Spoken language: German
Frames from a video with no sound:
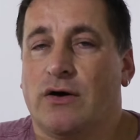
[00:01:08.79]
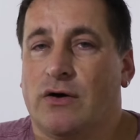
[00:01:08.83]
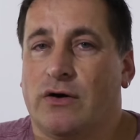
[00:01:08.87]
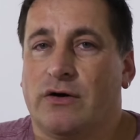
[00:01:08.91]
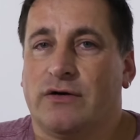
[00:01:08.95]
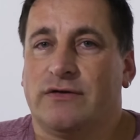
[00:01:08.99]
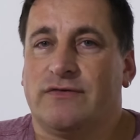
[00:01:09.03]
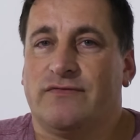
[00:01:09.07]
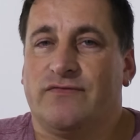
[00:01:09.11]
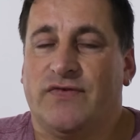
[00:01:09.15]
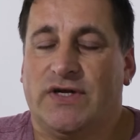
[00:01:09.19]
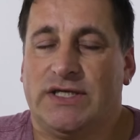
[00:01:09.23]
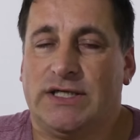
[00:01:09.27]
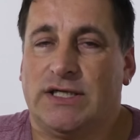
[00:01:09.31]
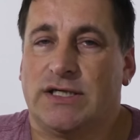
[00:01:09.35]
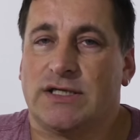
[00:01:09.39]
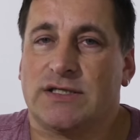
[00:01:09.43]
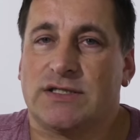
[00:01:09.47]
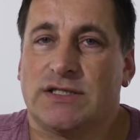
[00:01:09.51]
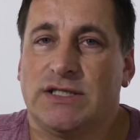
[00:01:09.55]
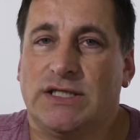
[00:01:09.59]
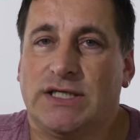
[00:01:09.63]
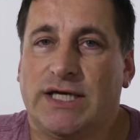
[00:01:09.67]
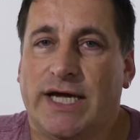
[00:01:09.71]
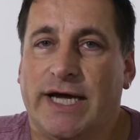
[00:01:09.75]
Und wenn ihr
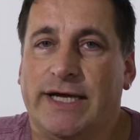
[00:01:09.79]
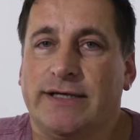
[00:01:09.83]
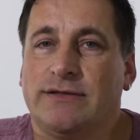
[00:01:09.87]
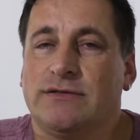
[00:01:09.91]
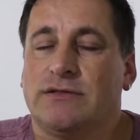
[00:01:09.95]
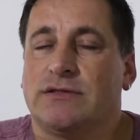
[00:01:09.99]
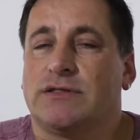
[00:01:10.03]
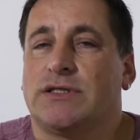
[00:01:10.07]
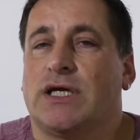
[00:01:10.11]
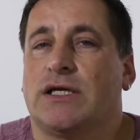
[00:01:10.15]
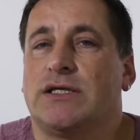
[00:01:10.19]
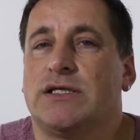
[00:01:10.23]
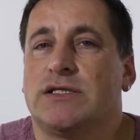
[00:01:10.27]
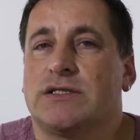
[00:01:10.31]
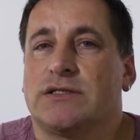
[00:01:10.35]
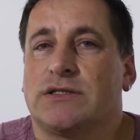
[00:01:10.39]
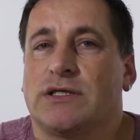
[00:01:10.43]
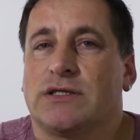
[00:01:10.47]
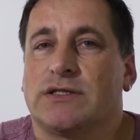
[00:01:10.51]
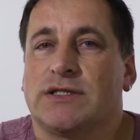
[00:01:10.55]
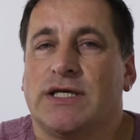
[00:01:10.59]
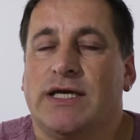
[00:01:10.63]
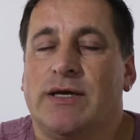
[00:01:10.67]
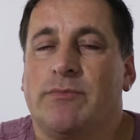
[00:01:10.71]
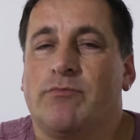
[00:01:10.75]
das nicht kennt, dann ist
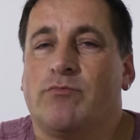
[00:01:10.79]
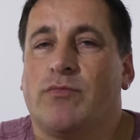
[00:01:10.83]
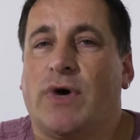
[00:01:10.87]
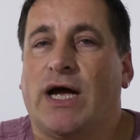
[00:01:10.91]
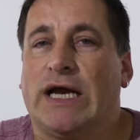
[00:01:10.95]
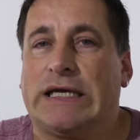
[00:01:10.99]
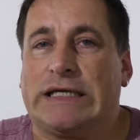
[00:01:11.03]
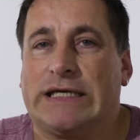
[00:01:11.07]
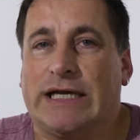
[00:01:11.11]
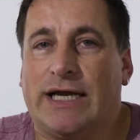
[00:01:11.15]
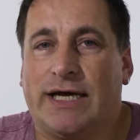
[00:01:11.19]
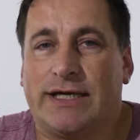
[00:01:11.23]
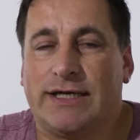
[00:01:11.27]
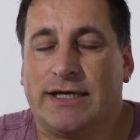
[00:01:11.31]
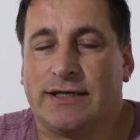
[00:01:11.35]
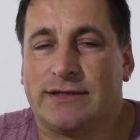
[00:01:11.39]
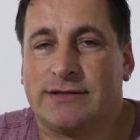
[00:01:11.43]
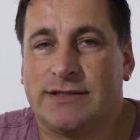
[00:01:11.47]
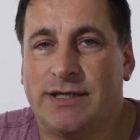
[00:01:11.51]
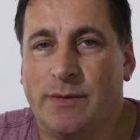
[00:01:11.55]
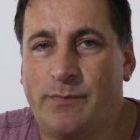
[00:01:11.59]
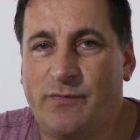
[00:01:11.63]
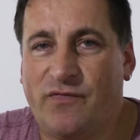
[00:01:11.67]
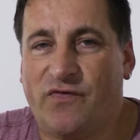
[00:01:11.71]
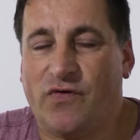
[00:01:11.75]
das eben mein
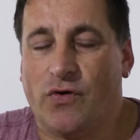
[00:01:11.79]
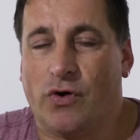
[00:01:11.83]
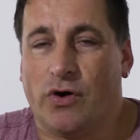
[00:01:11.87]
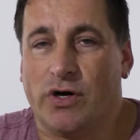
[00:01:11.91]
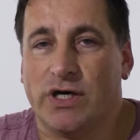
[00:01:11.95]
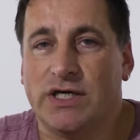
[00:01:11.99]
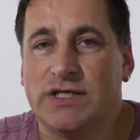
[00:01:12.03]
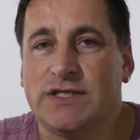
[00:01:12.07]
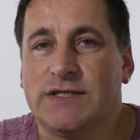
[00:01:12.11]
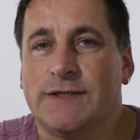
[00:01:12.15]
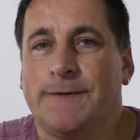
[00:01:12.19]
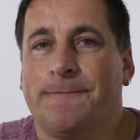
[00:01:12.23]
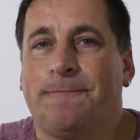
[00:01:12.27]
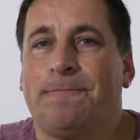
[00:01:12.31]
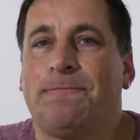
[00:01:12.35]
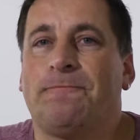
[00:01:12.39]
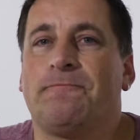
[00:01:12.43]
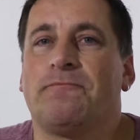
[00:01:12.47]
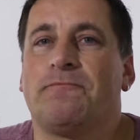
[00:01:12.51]
kleiner Tipp für euch.